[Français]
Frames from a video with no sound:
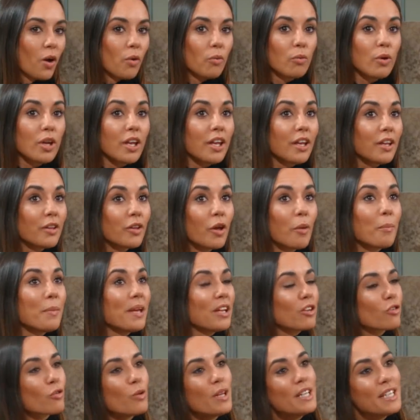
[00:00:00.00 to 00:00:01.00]
Oui, non,
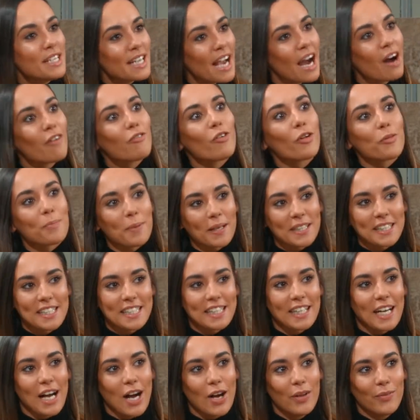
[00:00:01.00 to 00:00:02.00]
mais je lui ai dit avant de
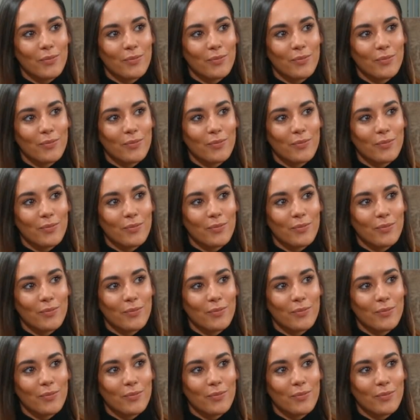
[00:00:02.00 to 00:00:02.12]
partir. Hein.